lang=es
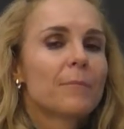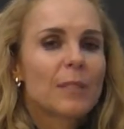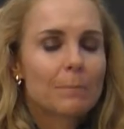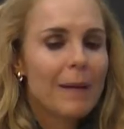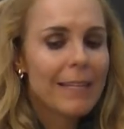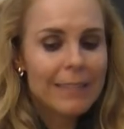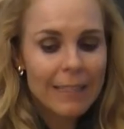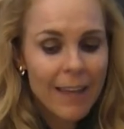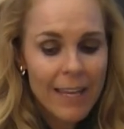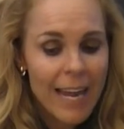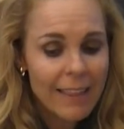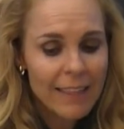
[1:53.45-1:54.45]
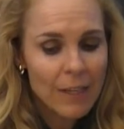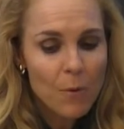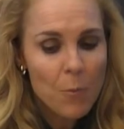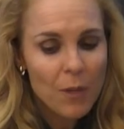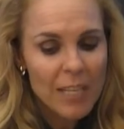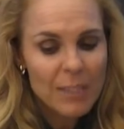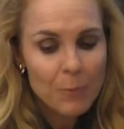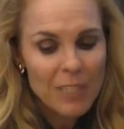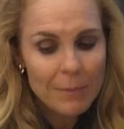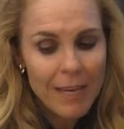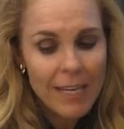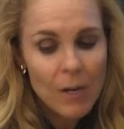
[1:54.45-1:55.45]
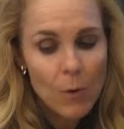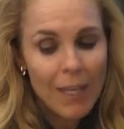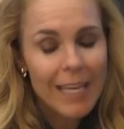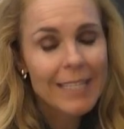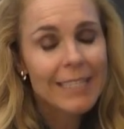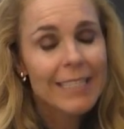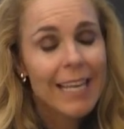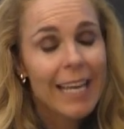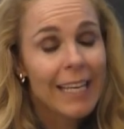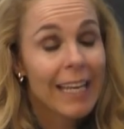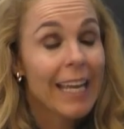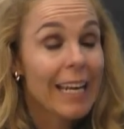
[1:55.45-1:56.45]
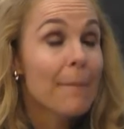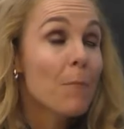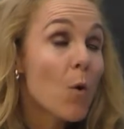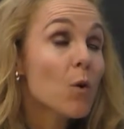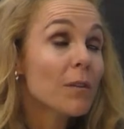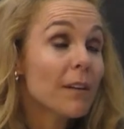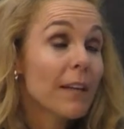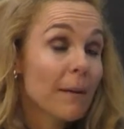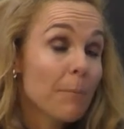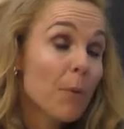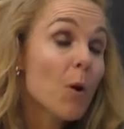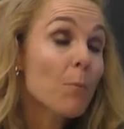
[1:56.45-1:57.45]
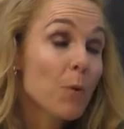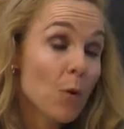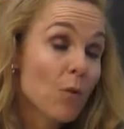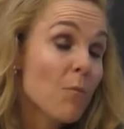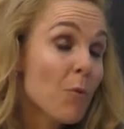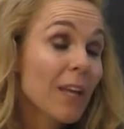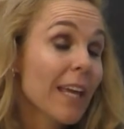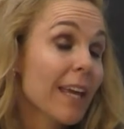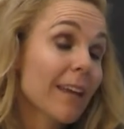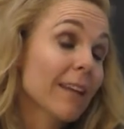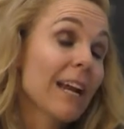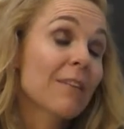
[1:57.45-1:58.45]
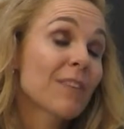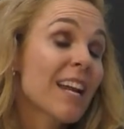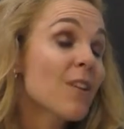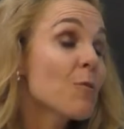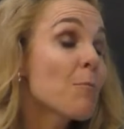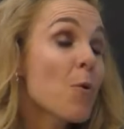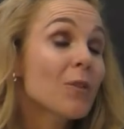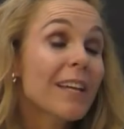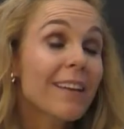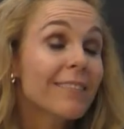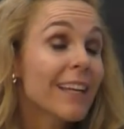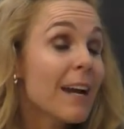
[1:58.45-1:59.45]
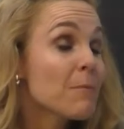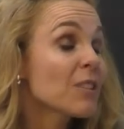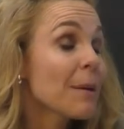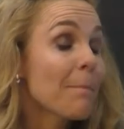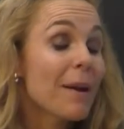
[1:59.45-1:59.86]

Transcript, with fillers: pues para salir adelante, ¿no? Porque después viene lo que es el, amor eh, propio, ¿no? Porque al final no importa a quién tengamos que